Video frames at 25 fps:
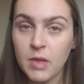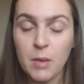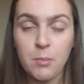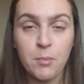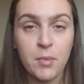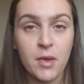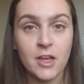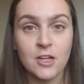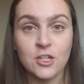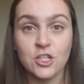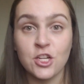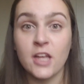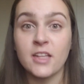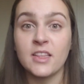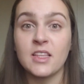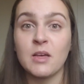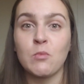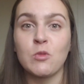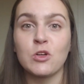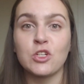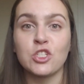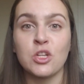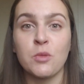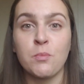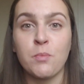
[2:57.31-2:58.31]
Опять же, это
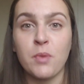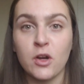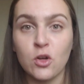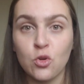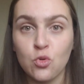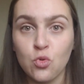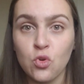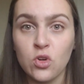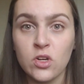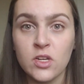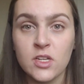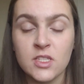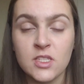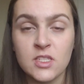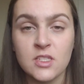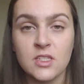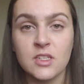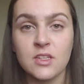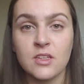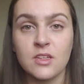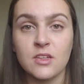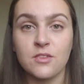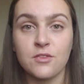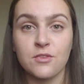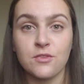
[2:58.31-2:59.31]
можно погуглить
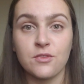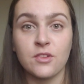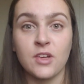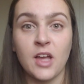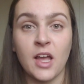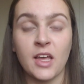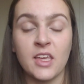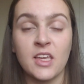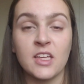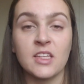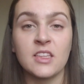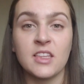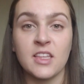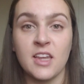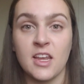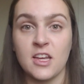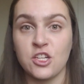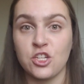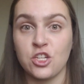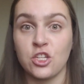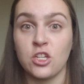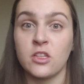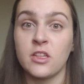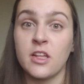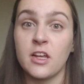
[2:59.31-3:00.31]
какие
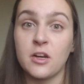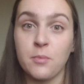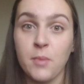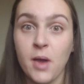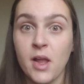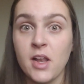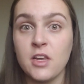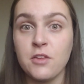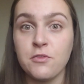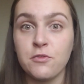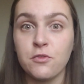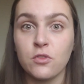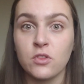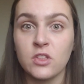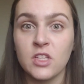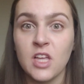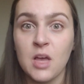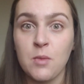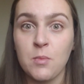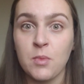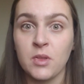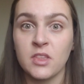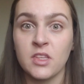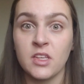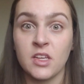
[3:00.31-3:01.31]
трэшные нормальные
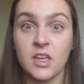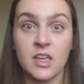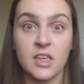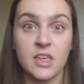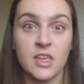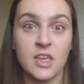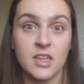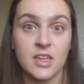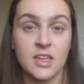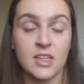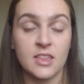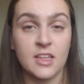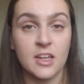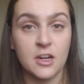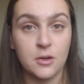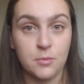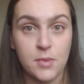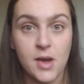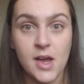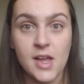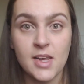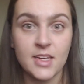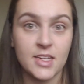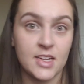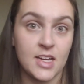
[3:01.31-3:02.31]
фундаменты, какие
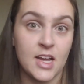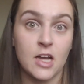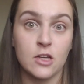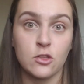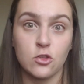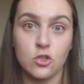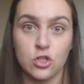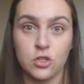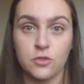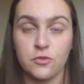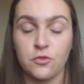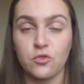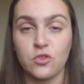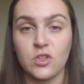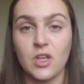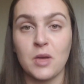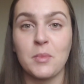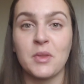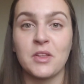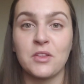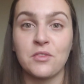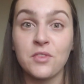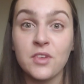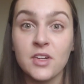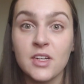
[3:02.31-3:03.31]
ненормальные, как должен
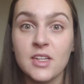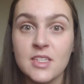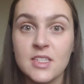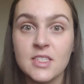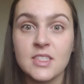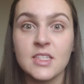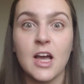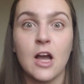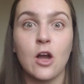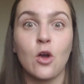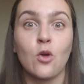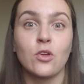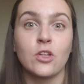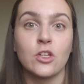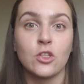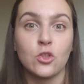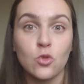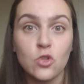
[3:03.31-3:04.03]
фундамент выглядеть, как он не